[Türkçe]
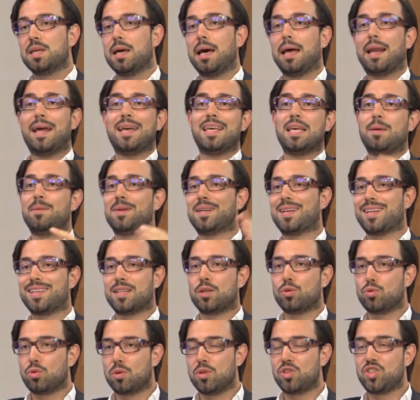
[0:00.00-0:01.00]
herhangi bir
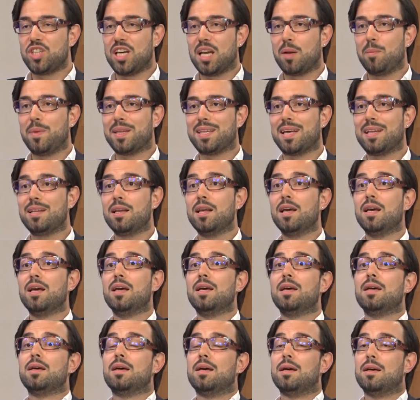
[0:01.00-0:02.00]
radyasyon içermeden
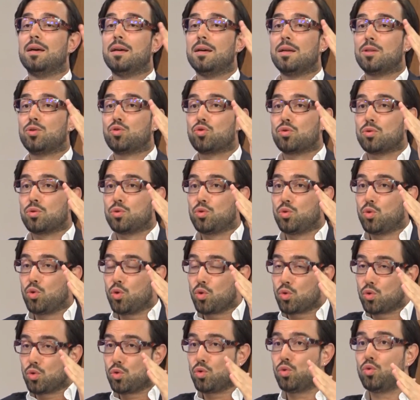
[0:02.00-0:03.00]

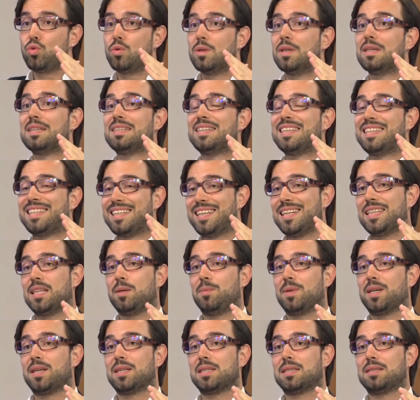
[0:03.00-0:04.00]
gözün retina
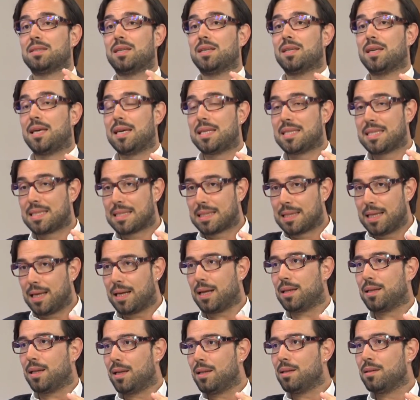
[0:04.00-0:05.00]
tabakasından kesitler
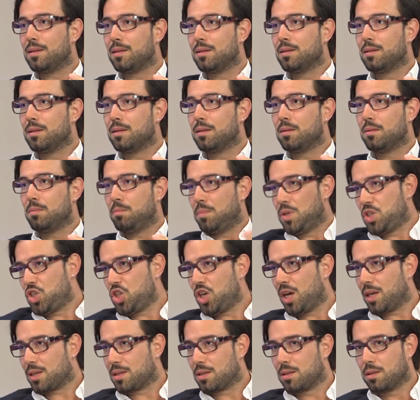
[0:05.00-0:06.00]
alan bir
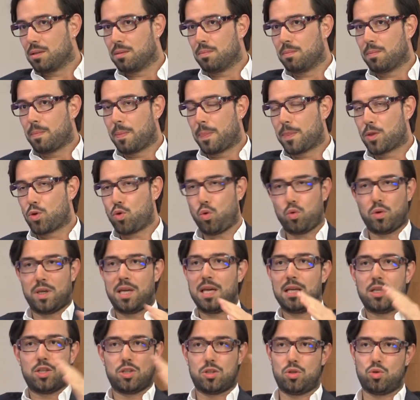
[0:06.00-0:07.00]
cihaz. Çok
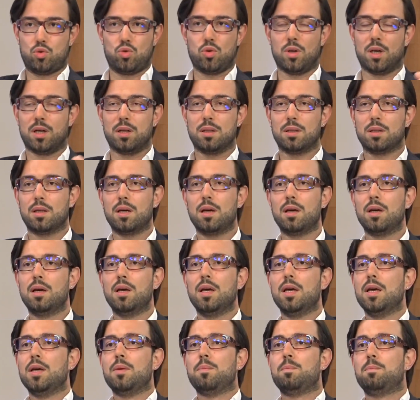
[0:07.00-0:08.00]
gelişti şu anda.
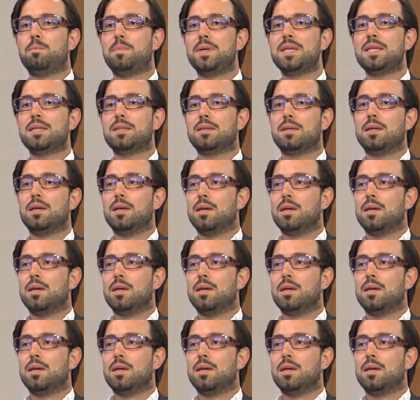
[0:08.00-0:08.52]
Biz